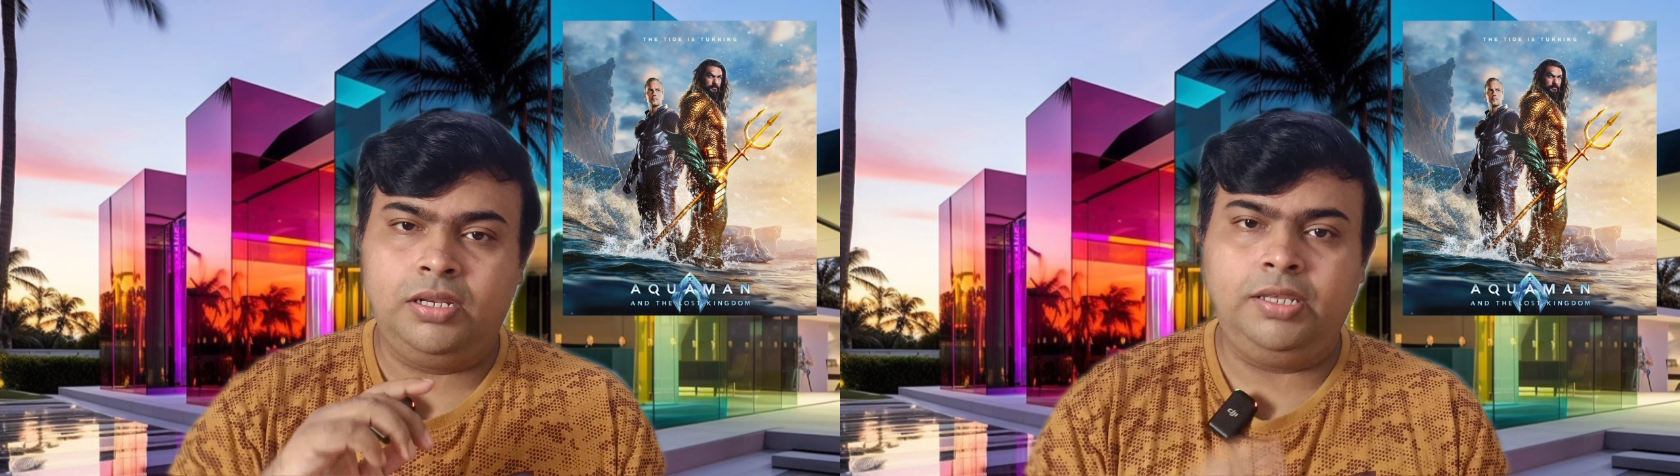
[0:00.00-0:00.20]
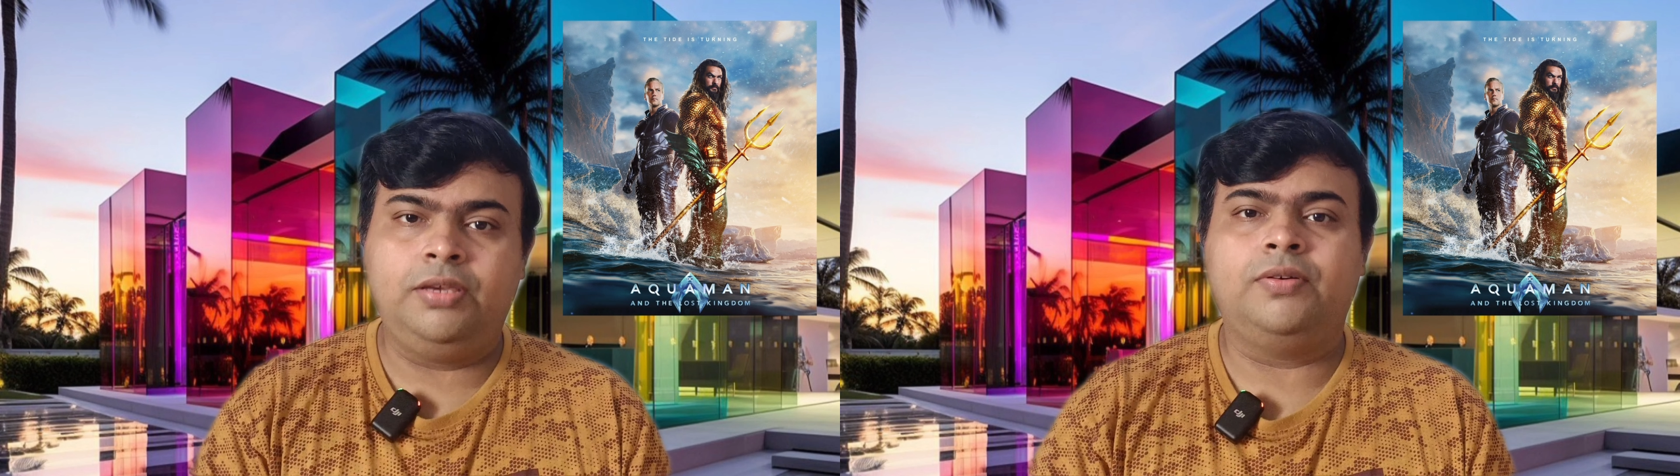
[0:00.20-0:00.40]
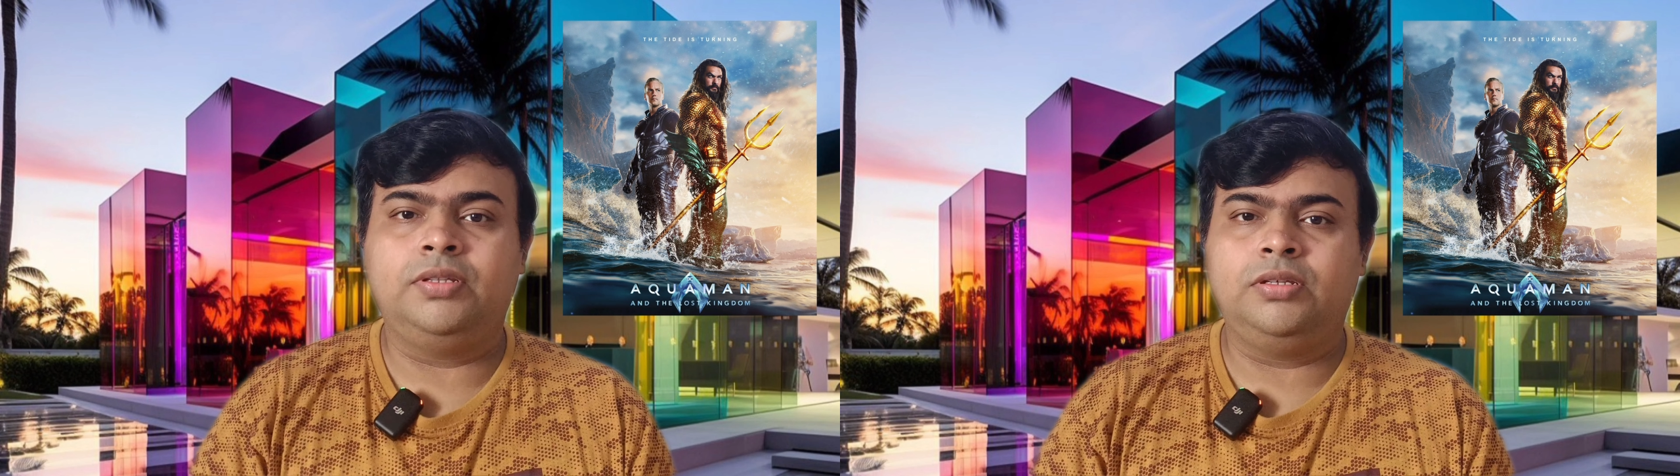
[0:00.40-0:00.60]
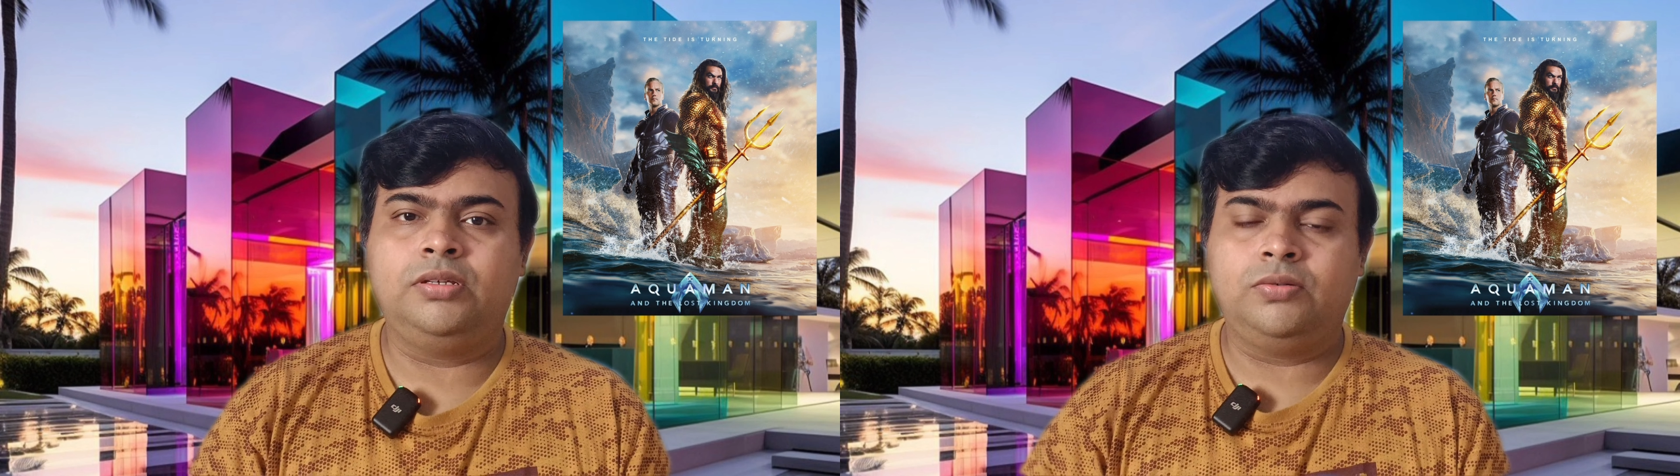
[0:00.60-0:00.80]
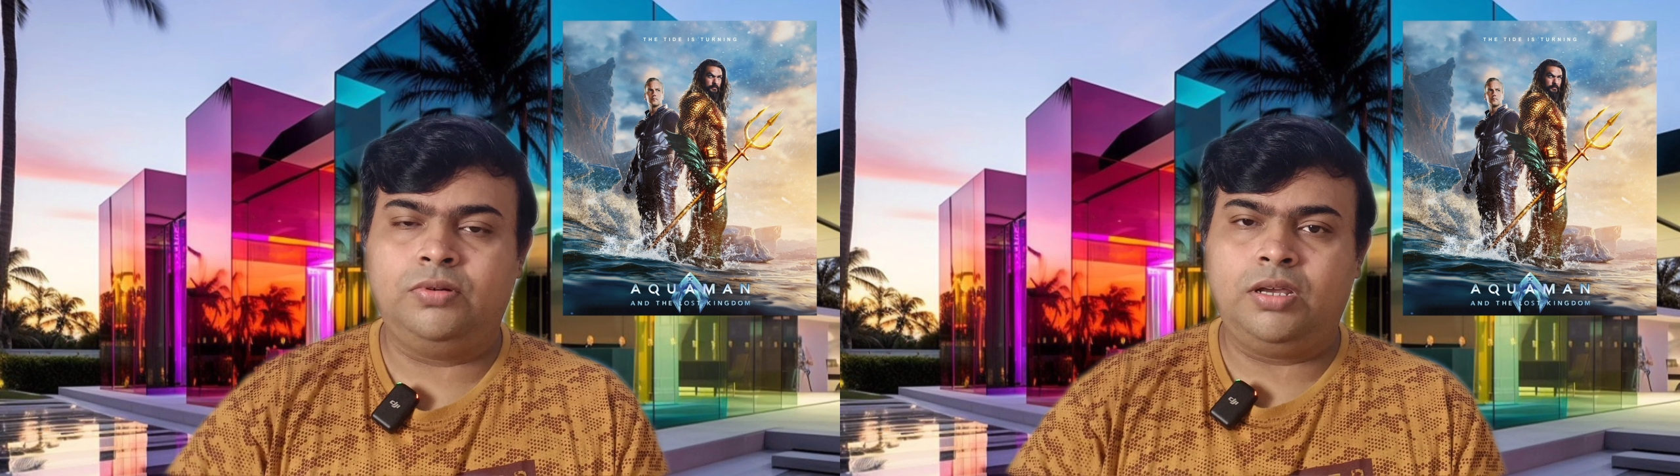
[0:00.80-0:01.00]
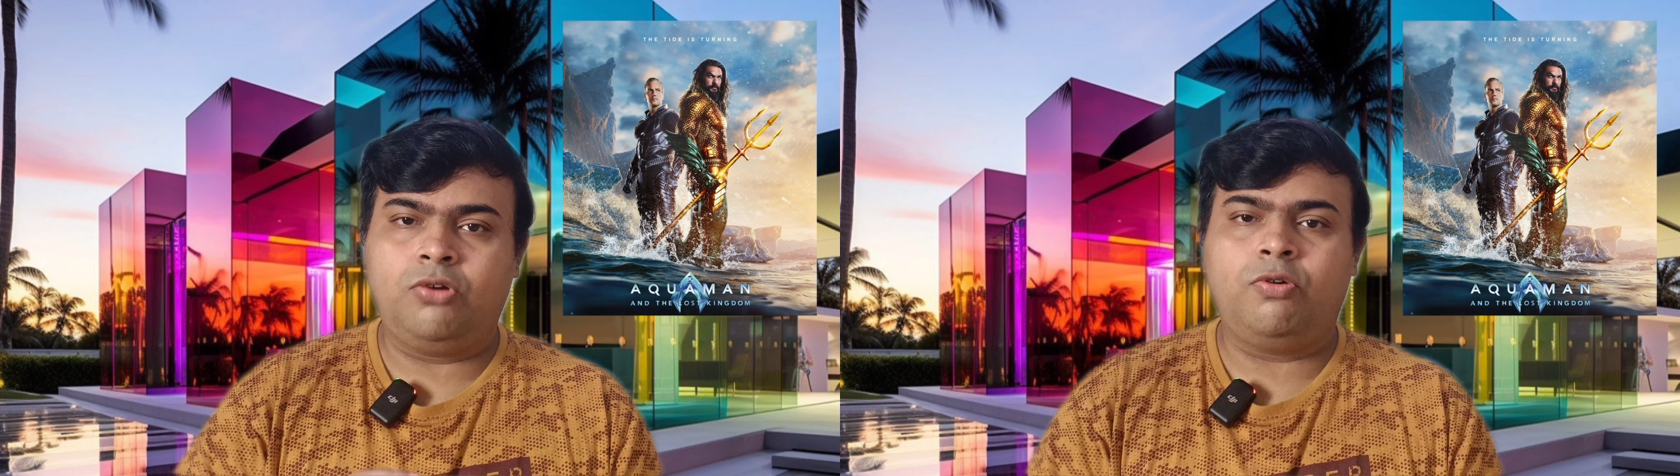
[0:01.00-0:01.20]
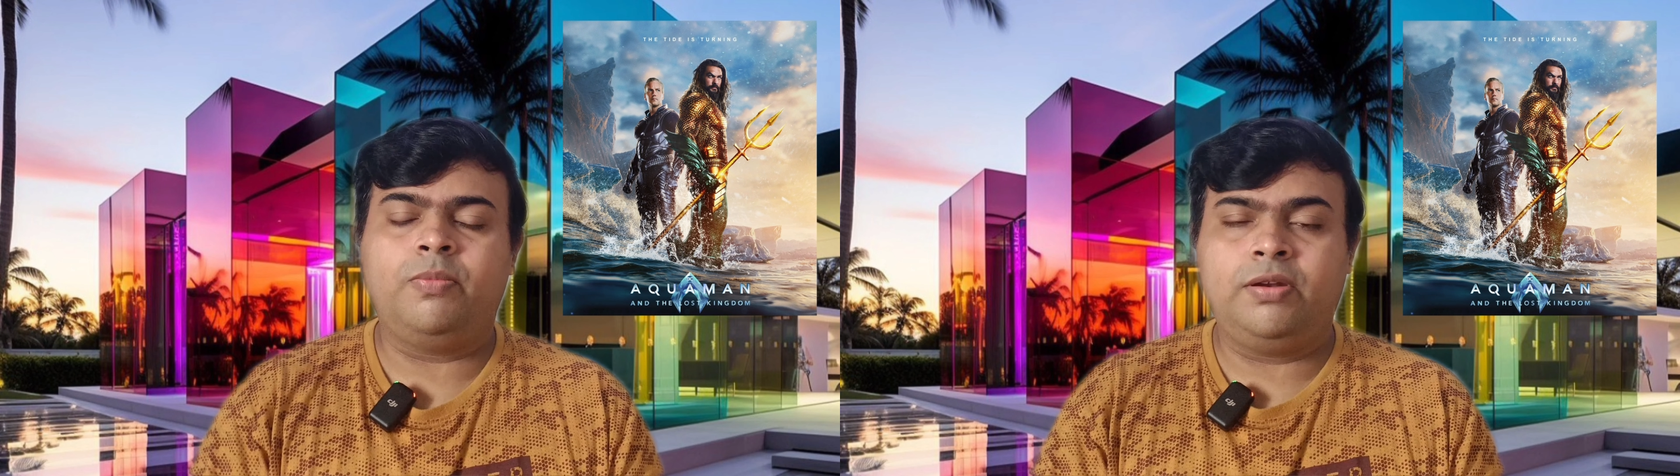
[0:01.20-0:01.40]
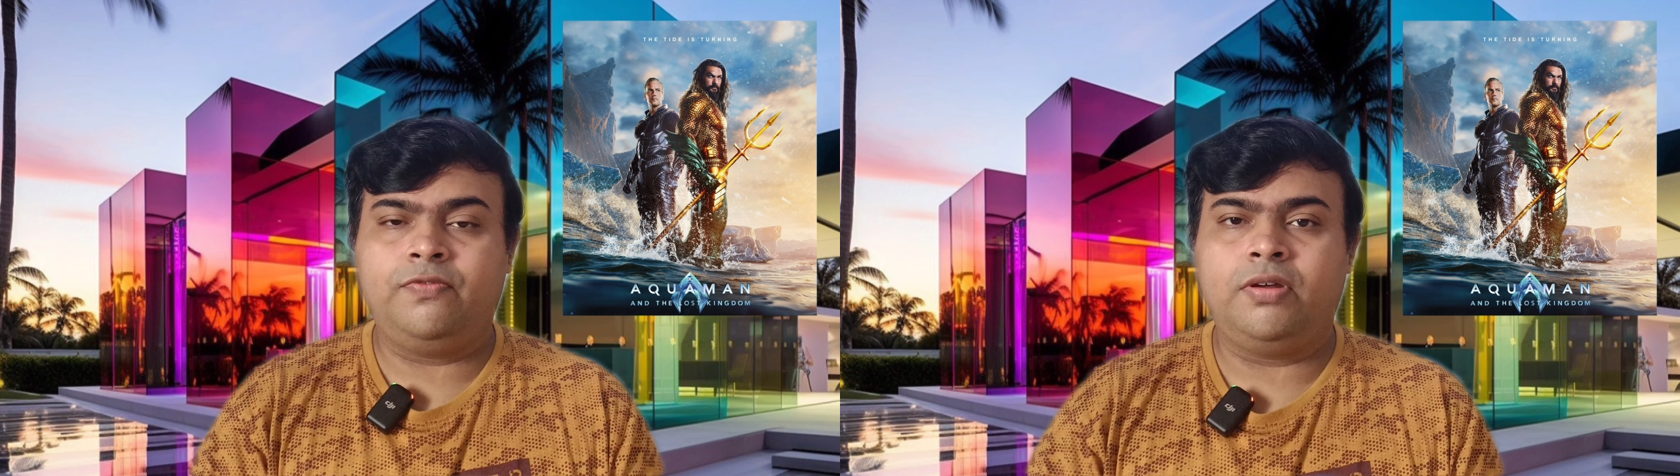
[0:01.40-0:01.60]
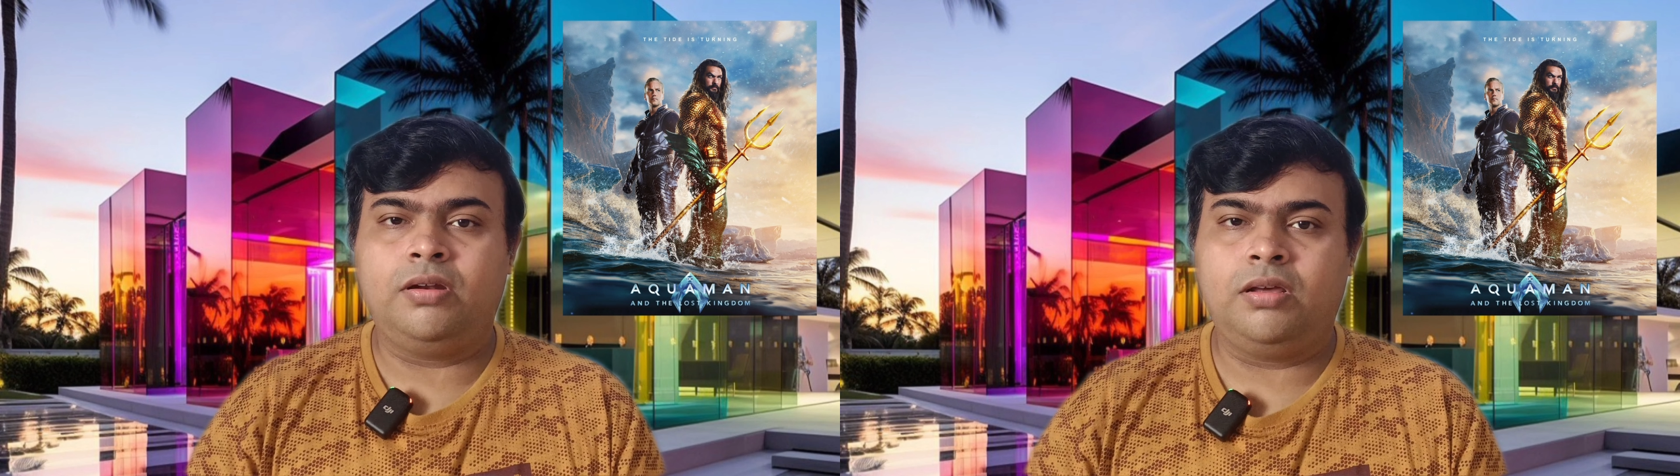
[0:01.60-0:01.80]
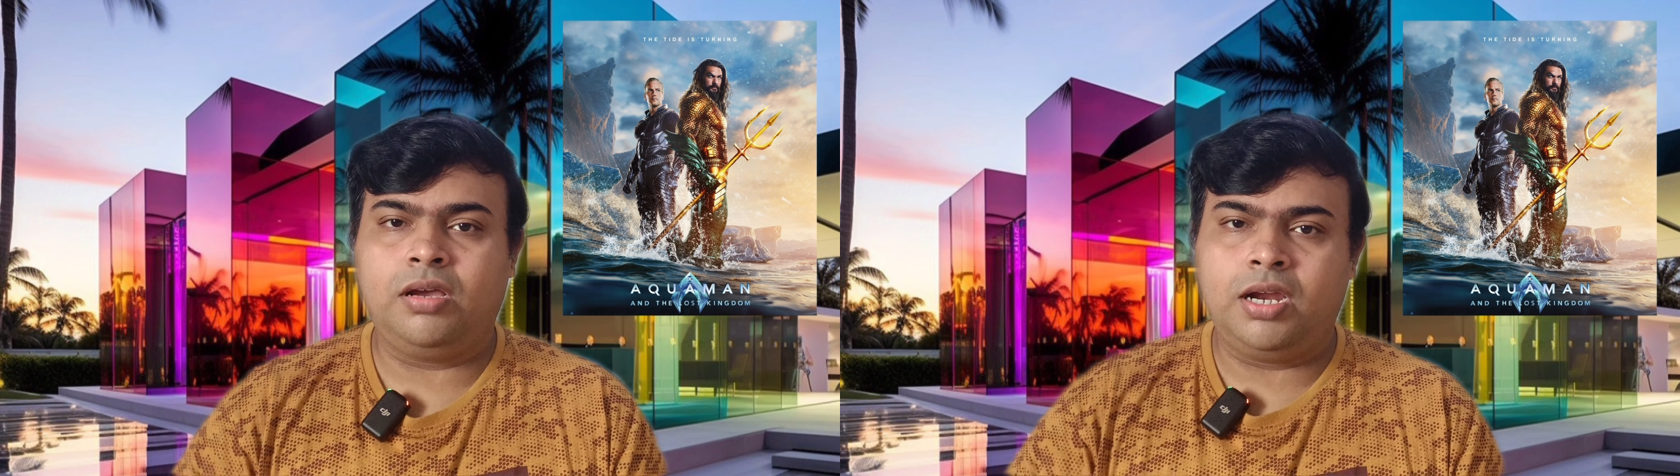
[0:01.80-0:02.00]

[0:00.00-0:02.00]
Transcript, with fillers: நீங்கள் வந்து ஒரு அக்வாமேன் ஃபேன்னா